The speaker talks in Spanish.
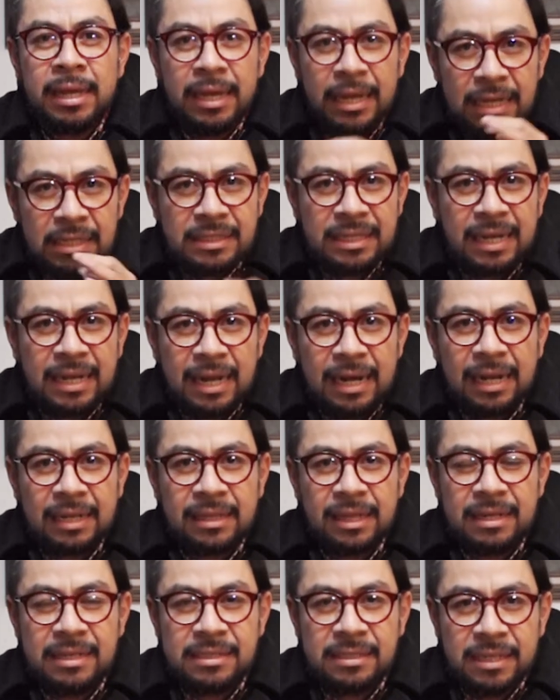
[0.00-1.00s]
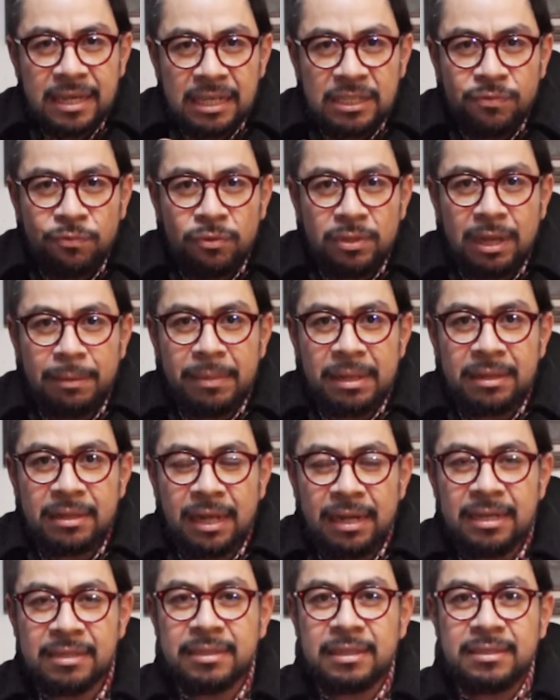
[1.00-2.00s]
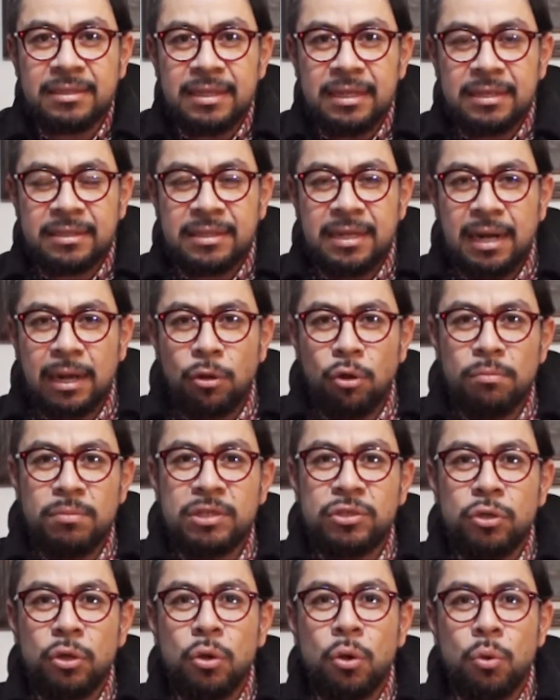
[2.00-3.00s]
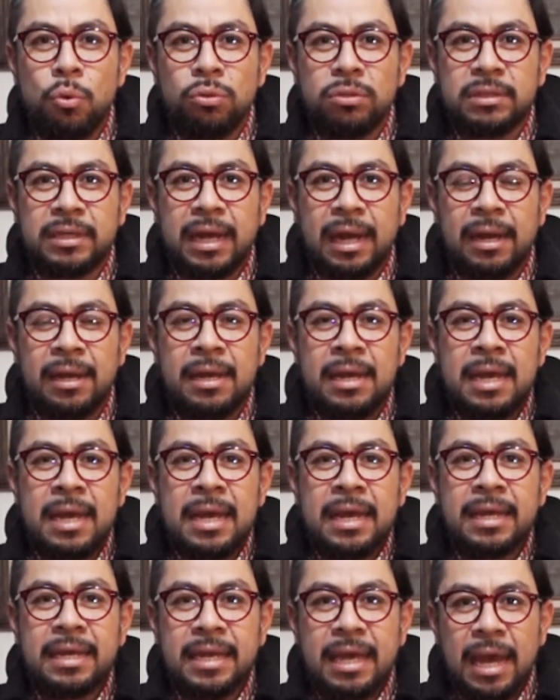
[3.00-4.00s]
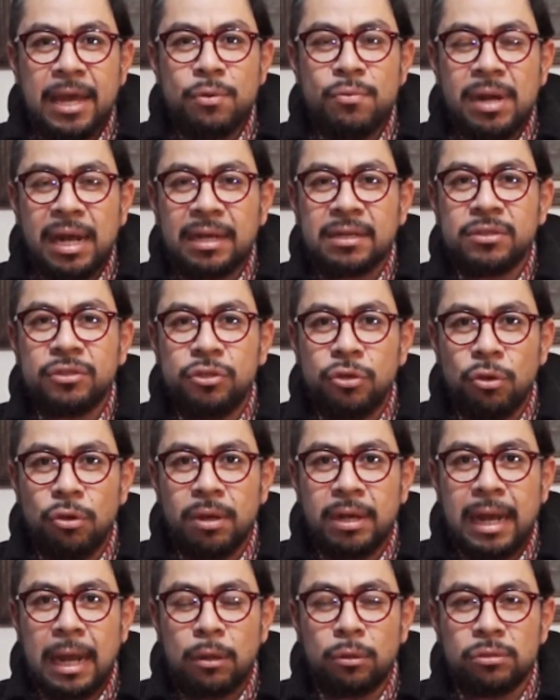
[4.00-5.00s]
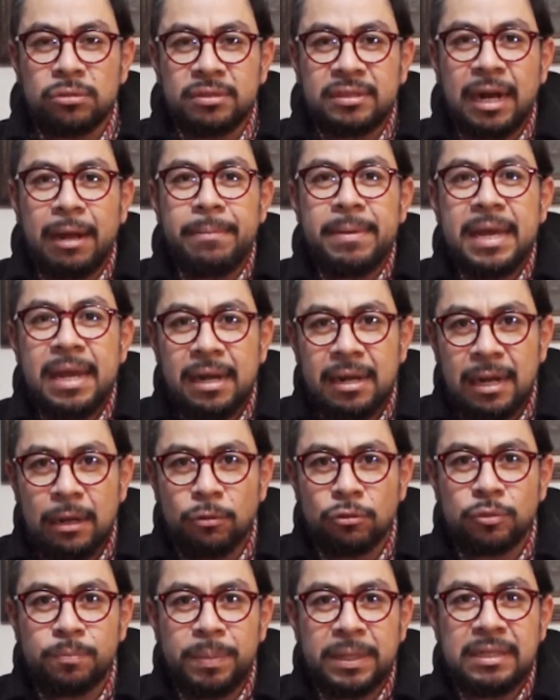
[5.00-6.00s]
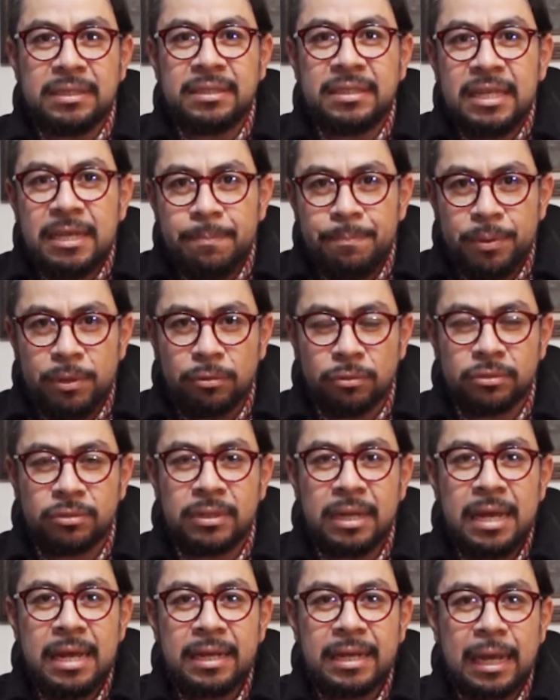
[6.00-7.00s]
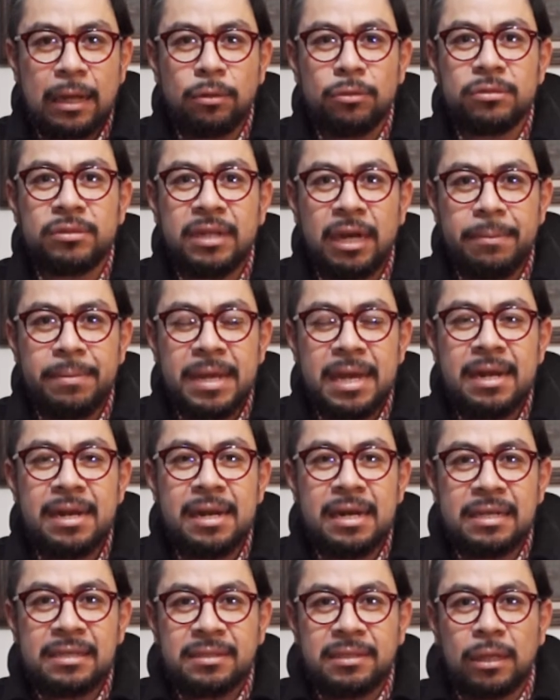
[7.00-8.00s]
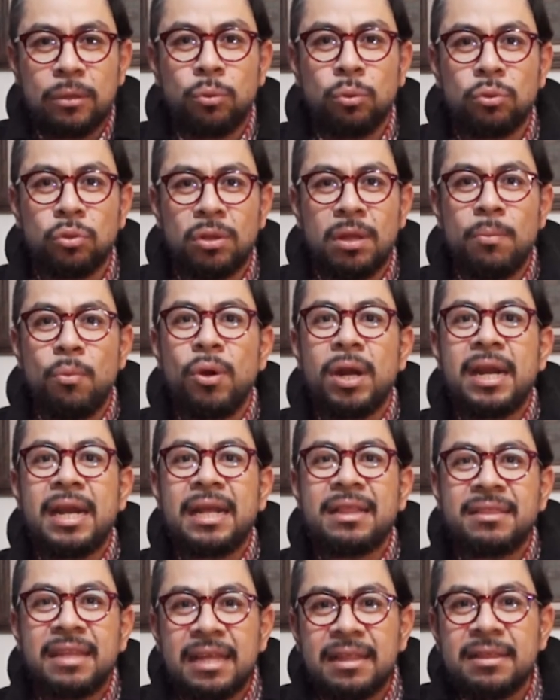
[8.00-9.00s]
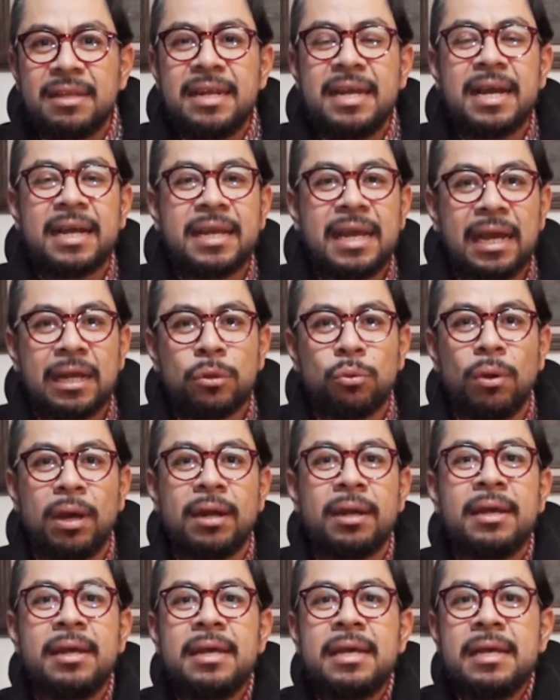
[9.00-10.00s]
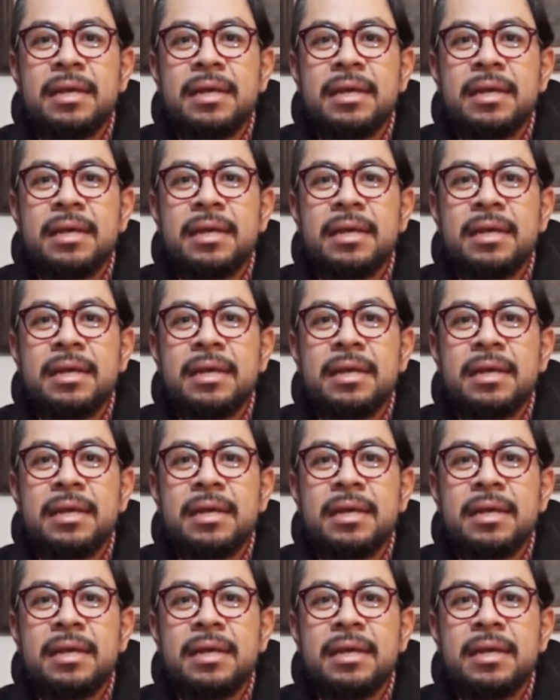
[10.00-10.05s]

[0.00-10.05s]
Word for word: Esta característica es fundamental, es decir, si la comisión juzga que hay una acción que contraviene los principios, que contraviene el estatuto de Morena, tendría que actuar.